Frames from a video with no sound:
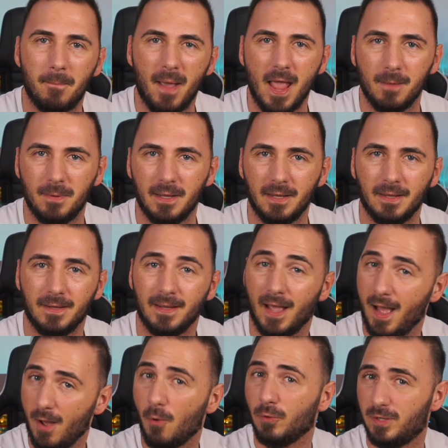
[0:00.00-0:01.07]
Baby,
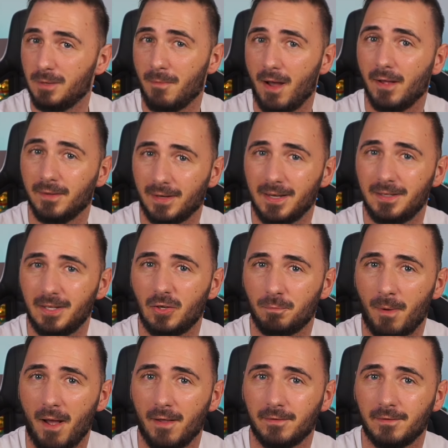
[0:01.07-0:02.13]
ja, und die machen richtig
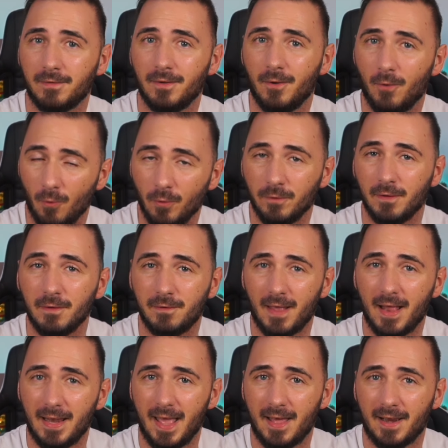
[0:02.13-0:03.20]
Spaß und sind
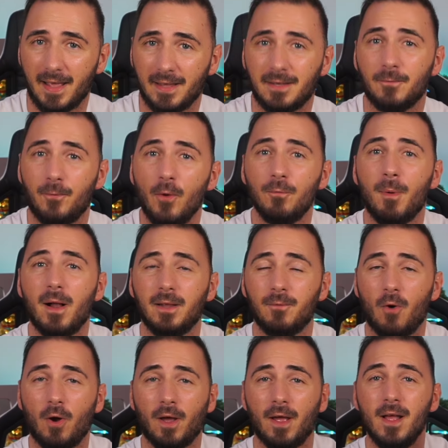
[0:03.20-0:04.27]
sehr lehrreich. Fünfmal
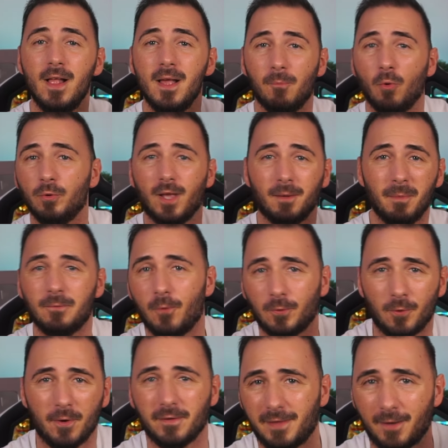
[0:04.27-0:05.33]
die Woche, Montag,
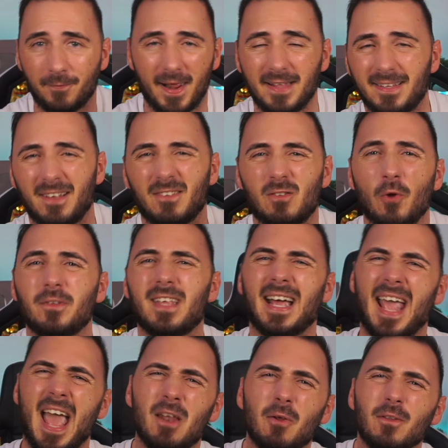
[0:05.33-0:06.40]
Mittwoch, Donnerstag, Freitag,
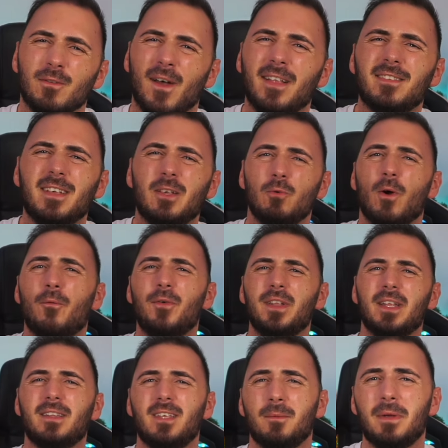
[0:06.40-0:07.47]
Sonntag, 21 Uhr
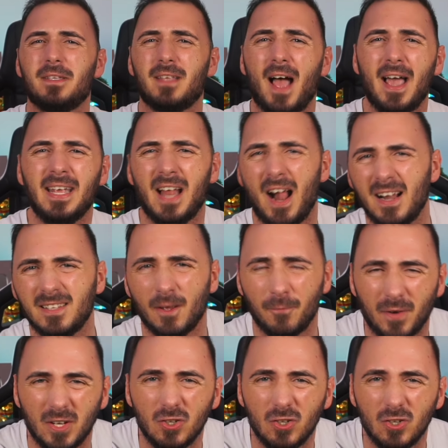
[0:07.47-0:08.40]
findet ihr mich da in alter